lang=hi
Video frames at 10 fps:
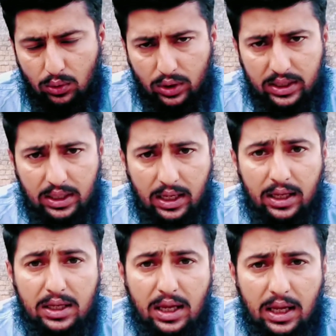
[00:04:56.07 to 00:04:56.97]
हो गई
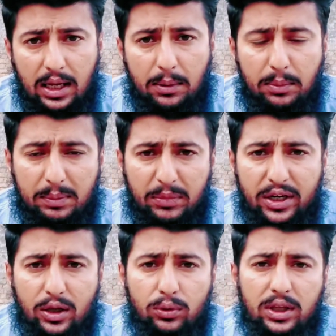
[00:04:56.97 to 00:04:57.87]
है
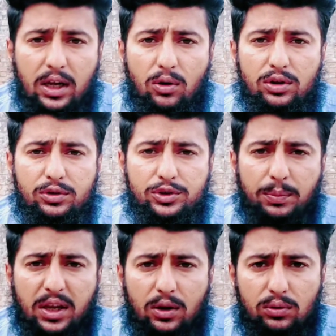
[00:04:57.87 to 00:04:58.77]
मीटिंग हुई है और
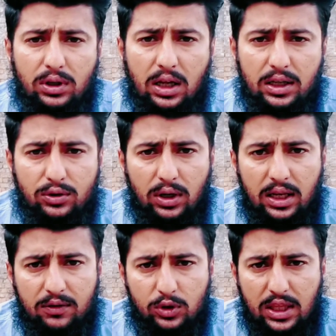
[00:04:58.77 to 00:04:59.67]
उसमें उनका जो
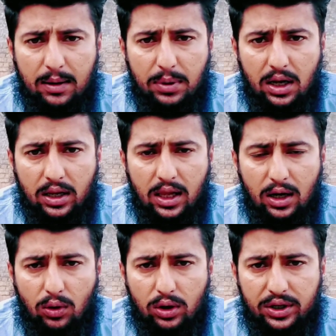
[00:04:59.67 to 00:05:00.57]
है ना वो तय पा
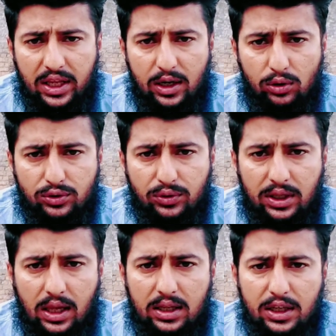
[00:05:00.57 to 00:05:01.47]
गया और डील हो
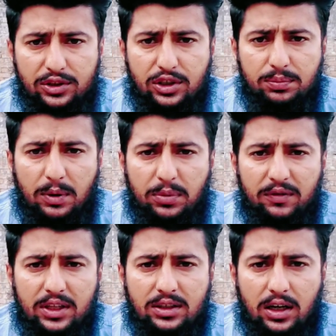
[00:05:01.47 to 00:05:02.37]
चुकी है जिसमें
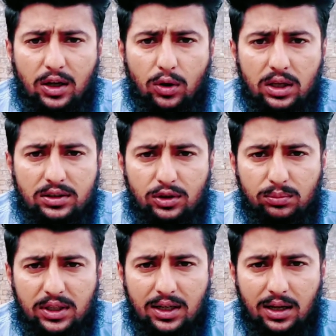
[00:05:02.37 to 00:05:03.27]
परवेज़ खटक और असद
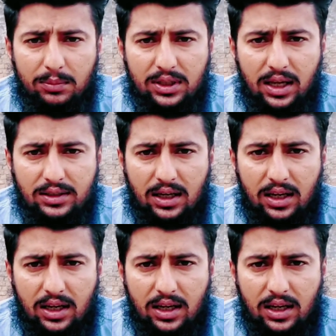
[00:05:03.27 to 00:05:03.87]
उमर का बताया